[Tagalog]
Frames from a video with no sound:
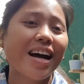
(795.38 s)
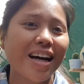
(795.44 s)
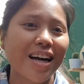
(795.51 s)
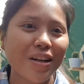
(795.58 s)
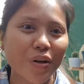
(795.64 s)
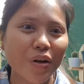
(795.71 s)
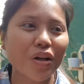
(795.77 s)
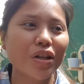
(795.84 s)

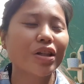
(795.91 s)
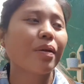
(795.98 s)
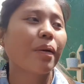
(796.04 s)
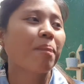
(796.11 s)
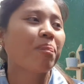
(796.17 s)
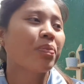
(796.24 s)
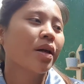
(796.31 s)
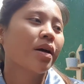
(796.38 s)
Ganon.
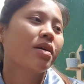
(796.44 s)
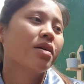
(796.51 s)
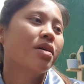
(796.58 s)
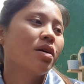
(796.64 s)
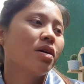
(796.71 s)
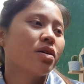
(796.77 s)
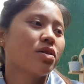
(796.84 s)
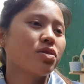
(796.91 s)

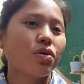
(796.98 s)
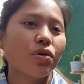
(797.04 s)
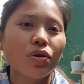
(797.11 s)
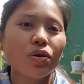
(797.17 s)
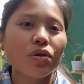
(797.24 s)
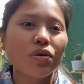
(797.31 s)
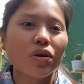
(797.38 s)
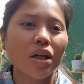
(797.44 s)
So,
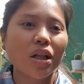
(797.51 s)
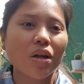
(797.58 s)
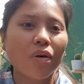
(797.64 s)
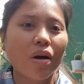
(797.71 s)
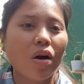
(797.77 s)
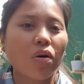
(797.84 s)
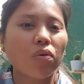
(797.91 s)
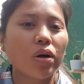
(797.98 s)
yun yung
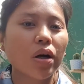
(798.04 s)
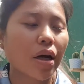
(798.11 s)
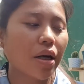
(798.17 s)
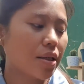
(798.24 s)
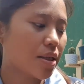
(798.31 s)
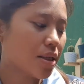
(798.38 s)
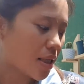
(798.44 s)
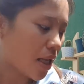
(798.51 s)
ginawa ko
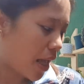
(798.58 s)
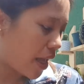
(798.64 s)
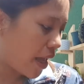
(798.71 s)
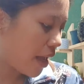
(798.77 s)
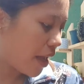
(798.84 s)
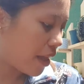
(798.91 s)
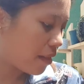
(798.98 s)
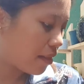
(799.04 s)
guys.
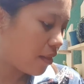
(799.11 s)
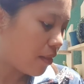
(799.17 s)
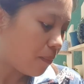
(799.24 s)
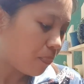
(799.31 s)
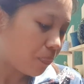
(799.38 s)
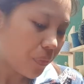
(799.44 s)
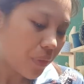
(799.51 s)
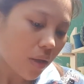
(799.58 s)
And,
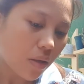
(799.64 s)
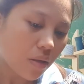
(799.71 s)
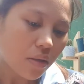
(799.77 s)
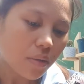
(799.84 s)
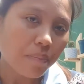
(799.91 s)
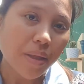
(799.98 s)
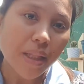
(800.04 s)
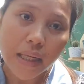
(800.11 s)

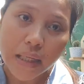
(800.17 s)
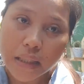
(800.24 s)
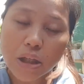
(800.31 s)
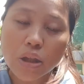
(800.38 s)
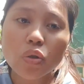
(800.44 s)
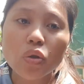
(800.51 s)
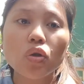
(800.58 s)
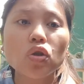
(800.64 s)

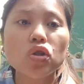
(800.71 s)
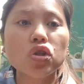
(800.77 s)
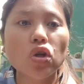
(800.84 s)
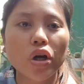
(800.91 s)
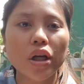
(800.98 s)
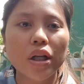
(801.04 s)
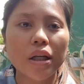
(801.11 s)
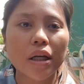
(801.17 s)
pinalitan ko yung
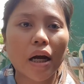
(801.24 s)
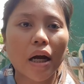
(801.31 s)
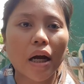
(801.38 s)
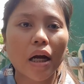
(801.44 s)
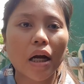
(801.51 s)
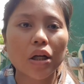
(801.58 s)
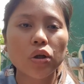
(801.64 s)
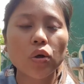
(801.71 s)
soil
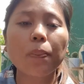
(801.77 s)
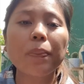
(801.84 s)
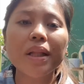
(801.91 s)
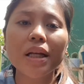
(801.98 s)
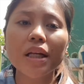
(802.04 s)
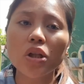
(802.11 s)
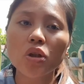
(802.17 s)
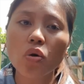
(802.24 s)
niya. Yung
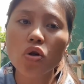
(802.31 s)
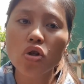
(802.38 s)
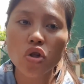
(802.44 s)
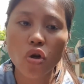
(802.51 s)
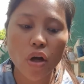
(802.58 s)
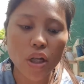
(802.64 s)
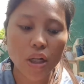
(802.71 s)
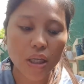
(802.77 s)
pinalit kong
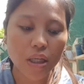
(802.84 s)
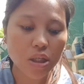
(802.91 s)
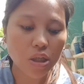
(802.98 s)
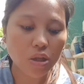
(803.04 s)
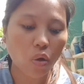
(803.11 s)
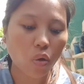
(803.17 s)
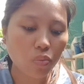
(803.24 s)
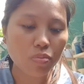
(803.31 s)
soil is
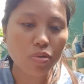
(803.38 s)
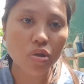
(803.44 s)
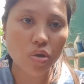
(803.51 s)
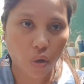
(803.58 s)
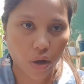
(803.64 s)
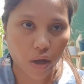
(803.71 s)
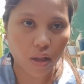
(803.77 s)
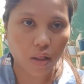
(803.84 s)
loam
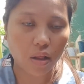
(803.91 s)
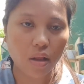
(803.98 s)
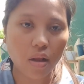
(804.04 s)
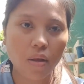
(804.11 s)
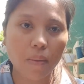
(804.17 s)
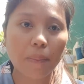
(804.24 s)
soil.